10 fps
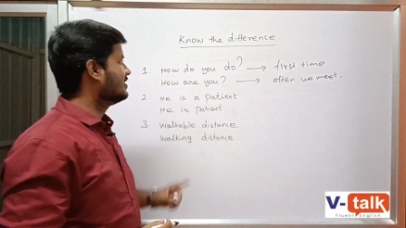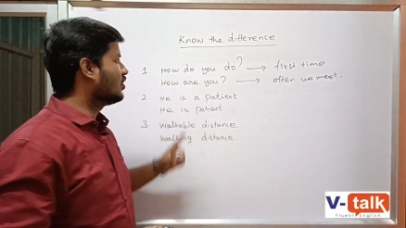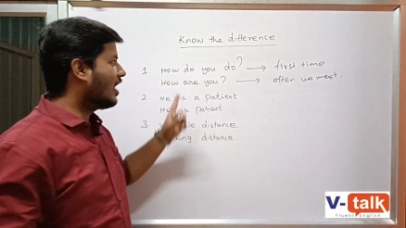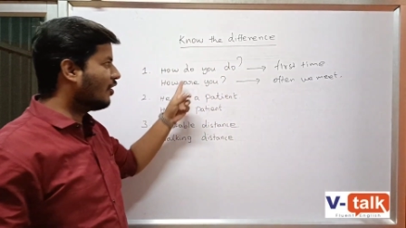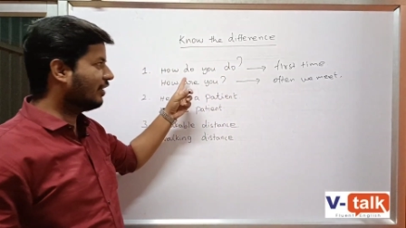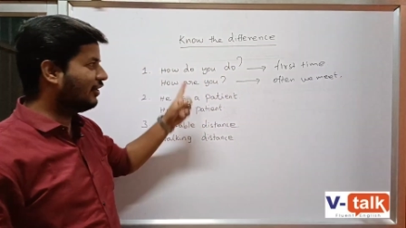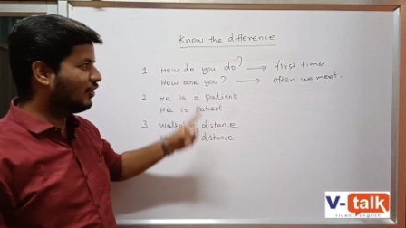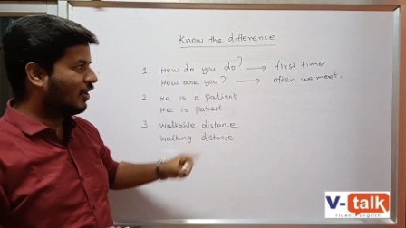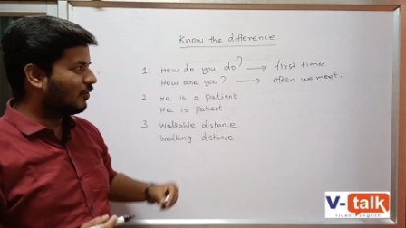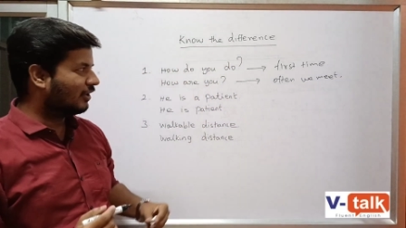ஸோ ஹவு டி
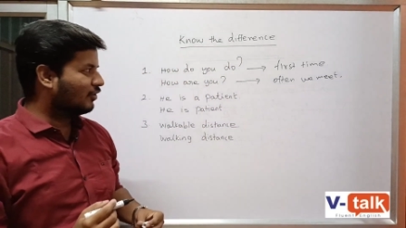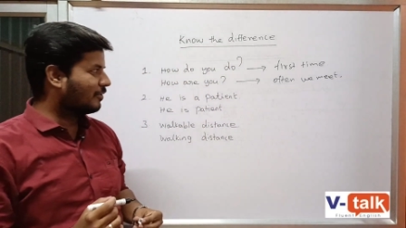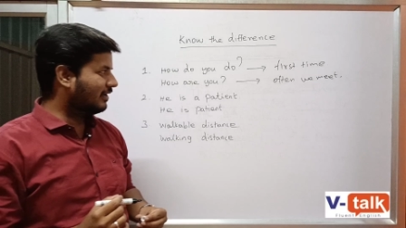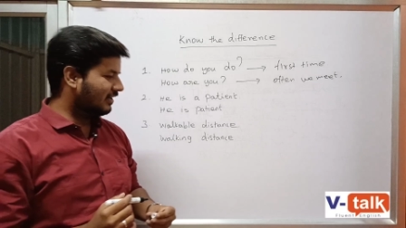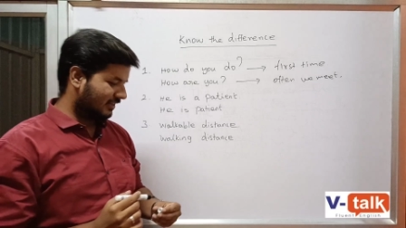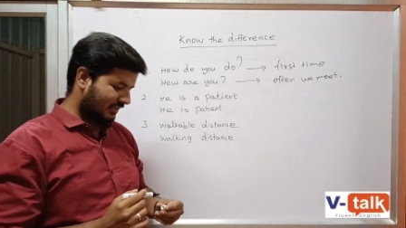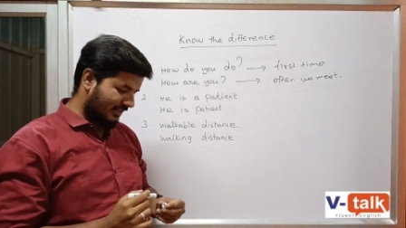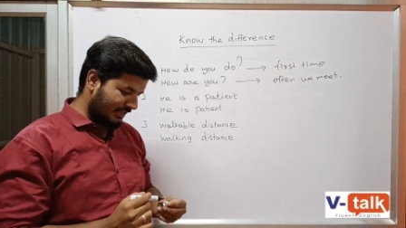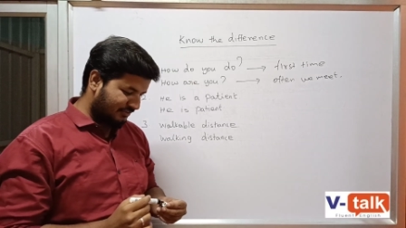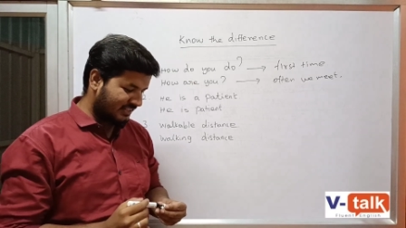டூ ஹவ் ஆர் யூ
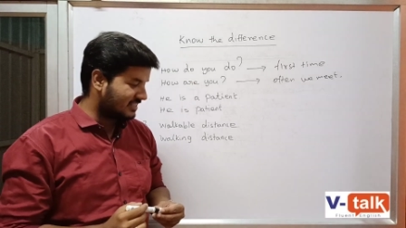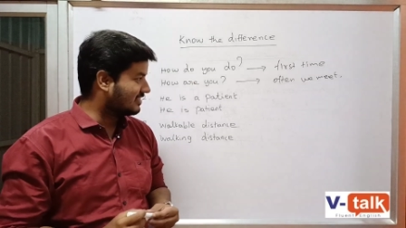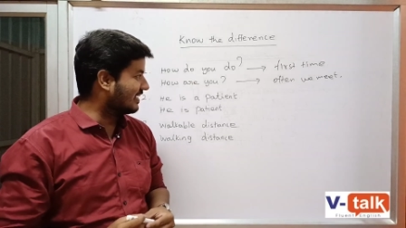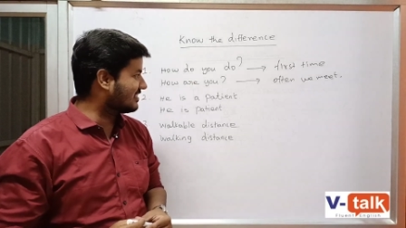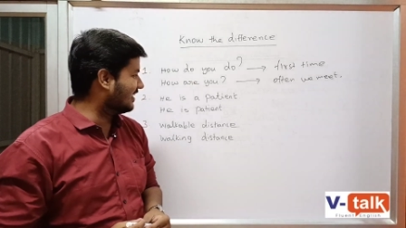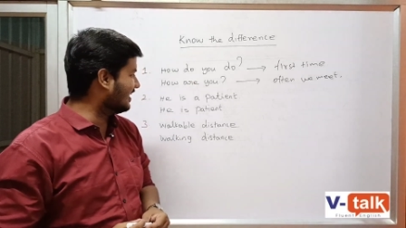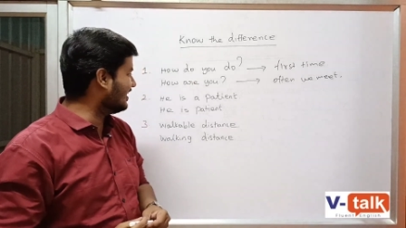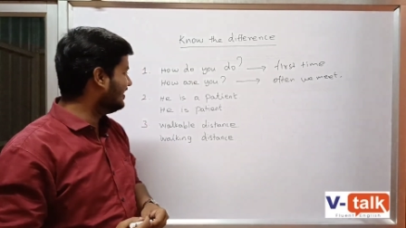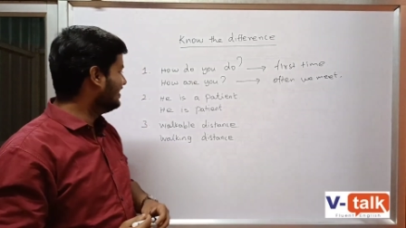அப்படின்றதுக்கான டிஃப்ரென்சஸ் தெரிஞ்சுட்டீங்க